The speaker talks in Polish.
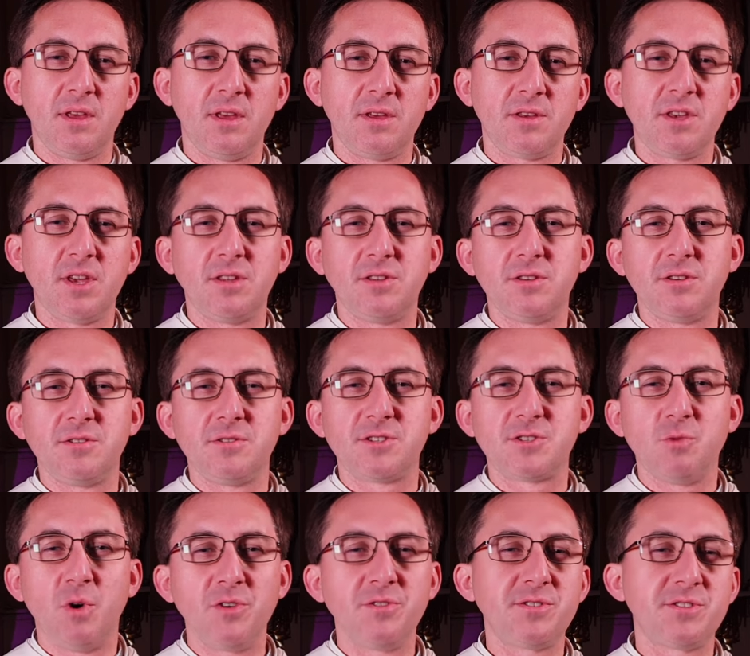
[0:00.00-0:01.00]
Kiedy
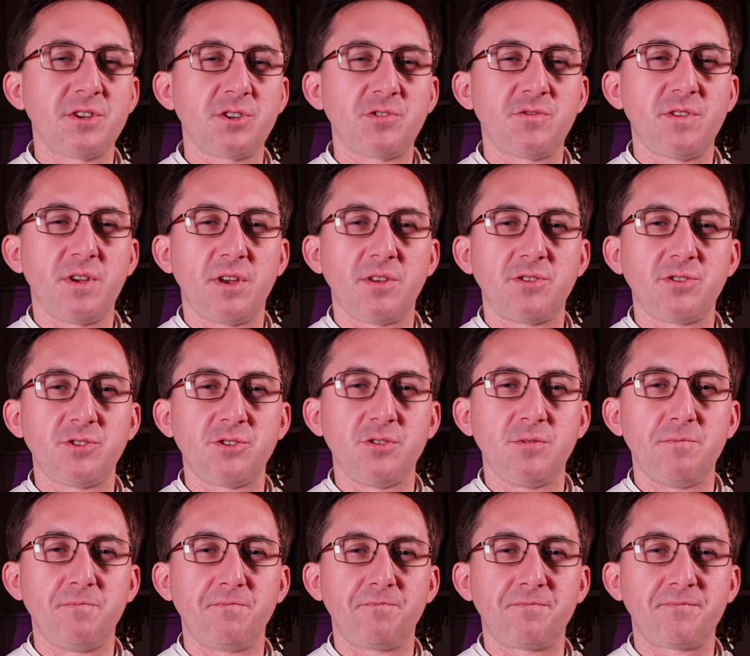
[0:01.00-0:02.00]
słońce świeci,
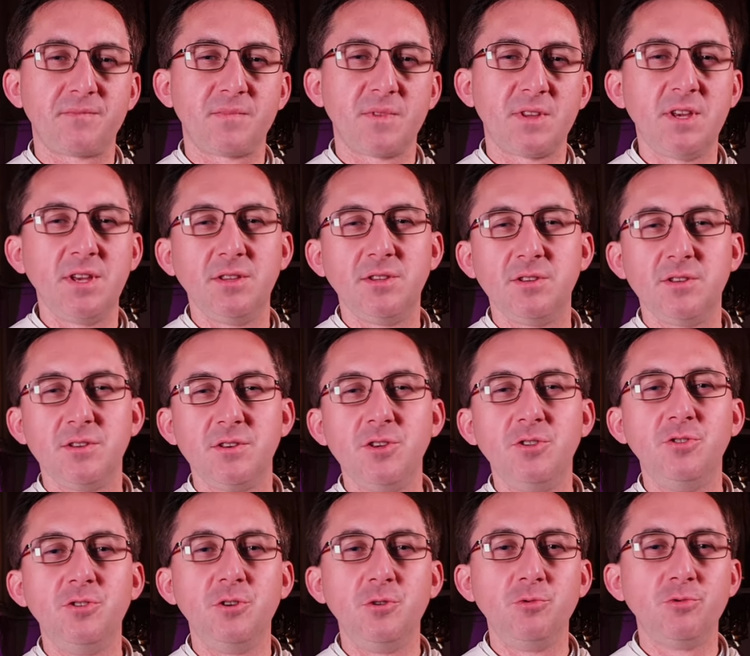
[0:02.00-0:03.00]
kiedy
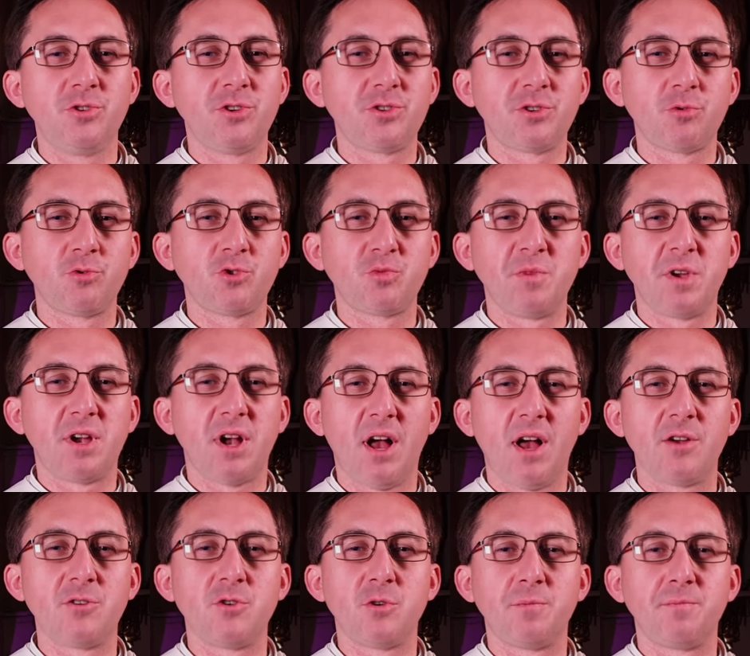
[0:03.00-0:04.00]
inni ludzie się
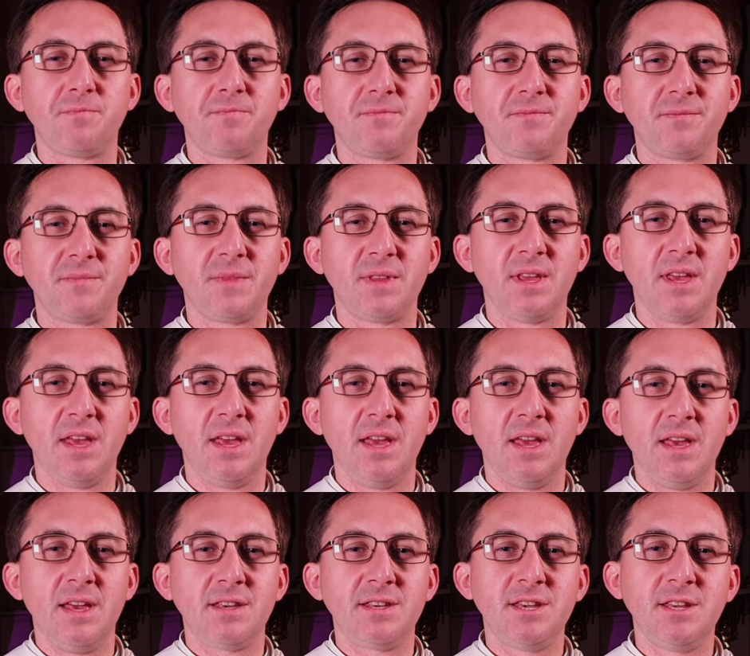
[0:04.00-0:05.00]
uśmiechają,
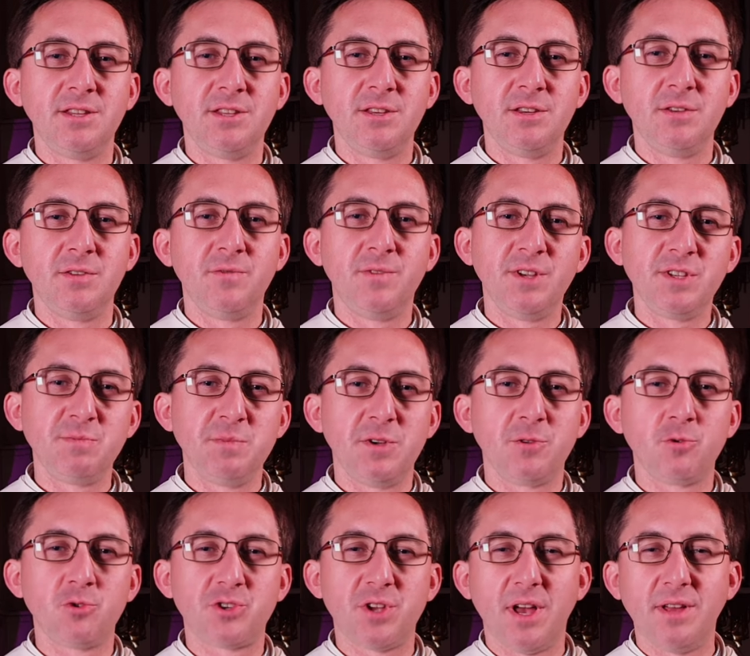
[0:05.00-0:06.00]
kiedy wezmę
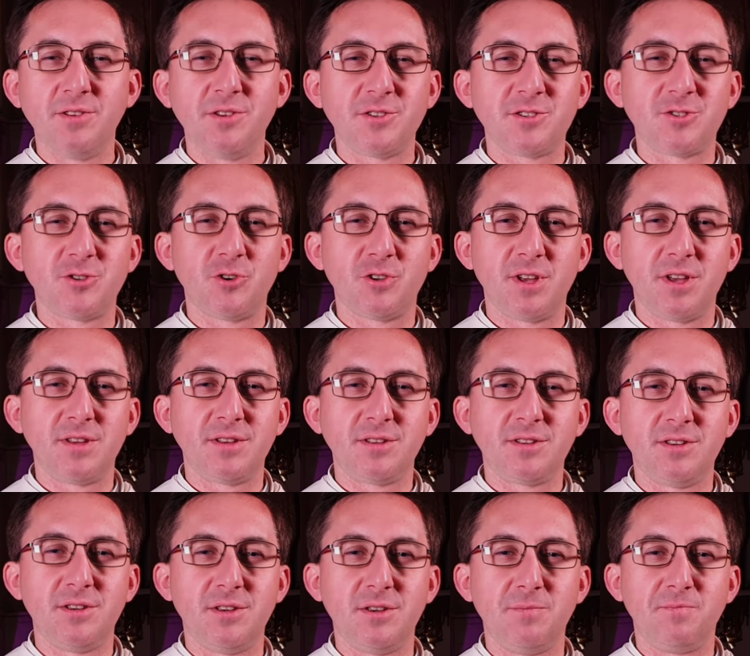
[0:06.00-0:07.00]
różaniec do
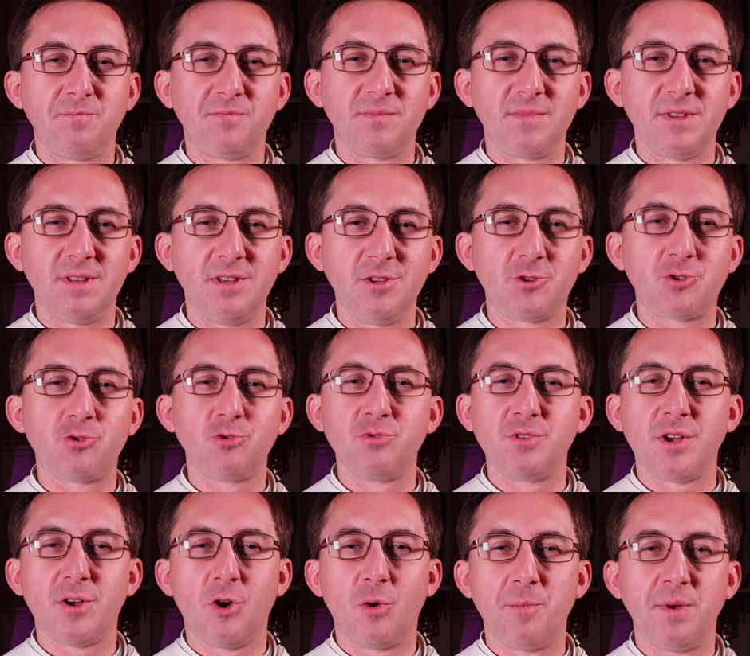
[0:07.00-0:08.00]
ręki i
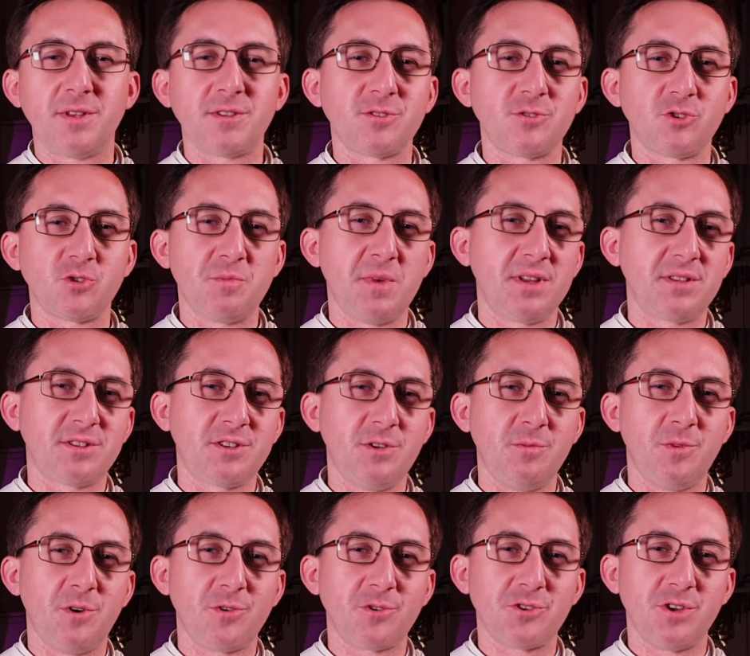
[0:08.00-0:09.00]
czuję obecność Matki
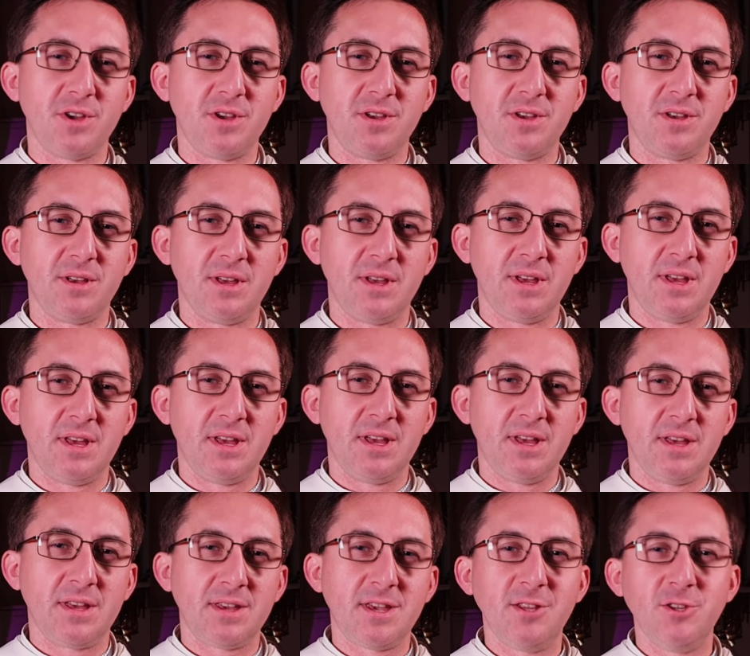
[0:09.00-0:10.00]
Bożej,
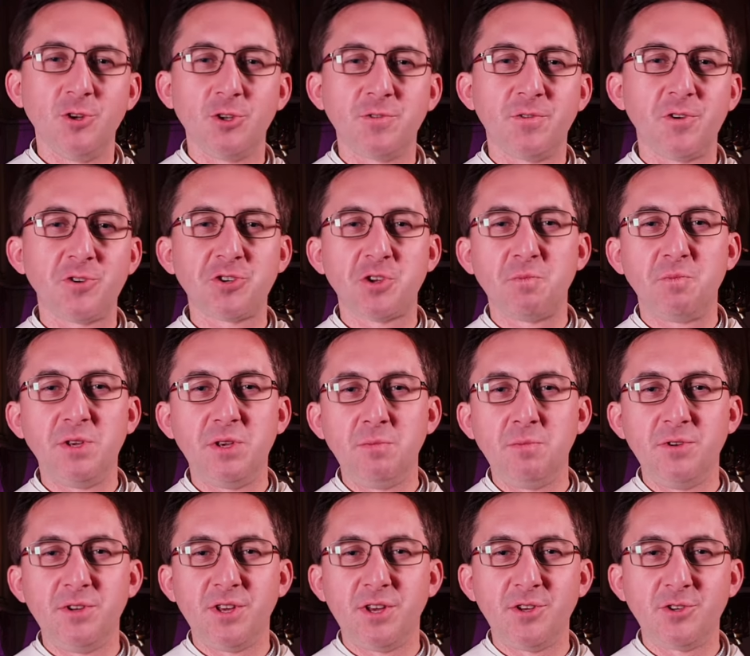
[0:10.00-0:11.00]
kiedy otworzę
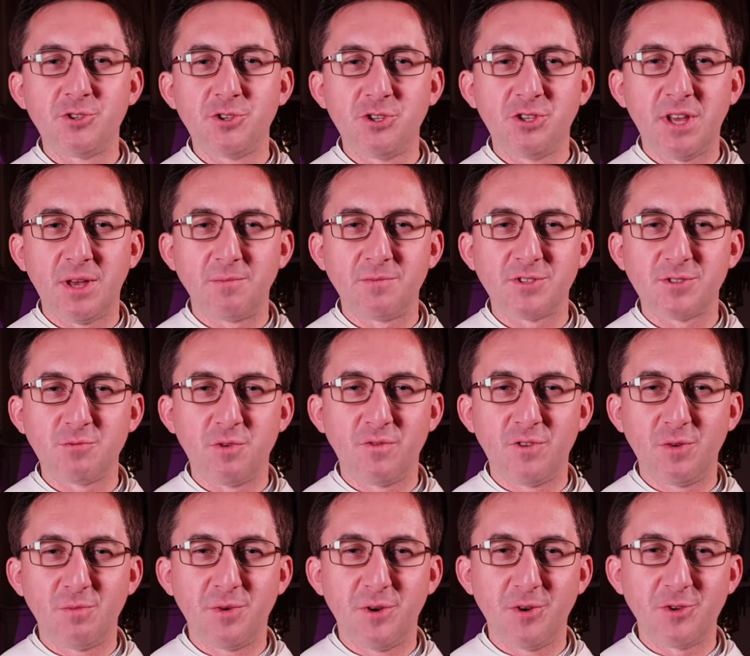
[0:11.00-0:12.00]
Biblię i czytam
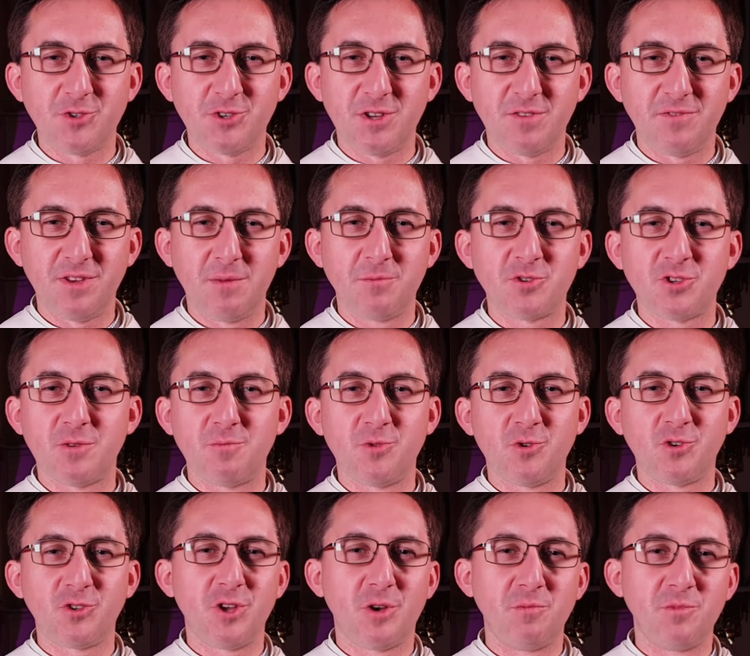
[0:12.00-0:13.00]
Słowo Boże, wiem, że
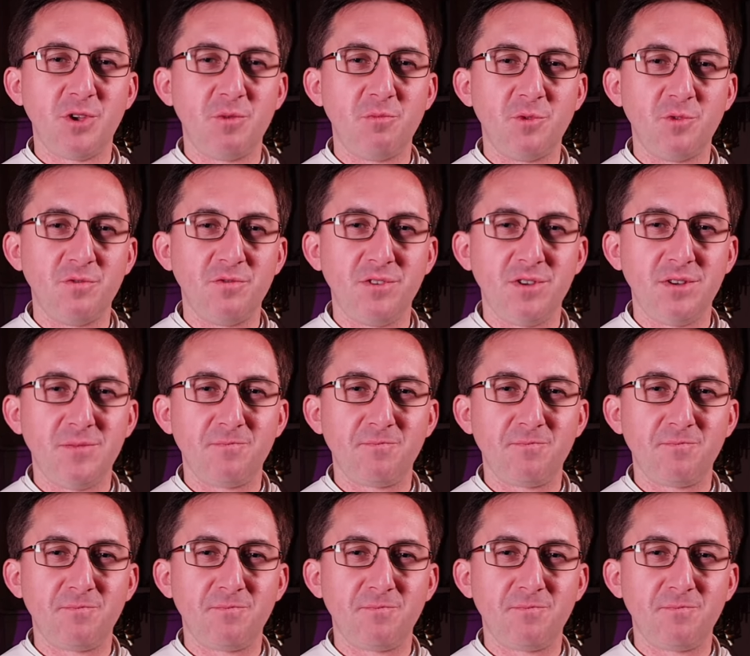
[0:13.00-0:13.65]
Bóg do mnie mówi.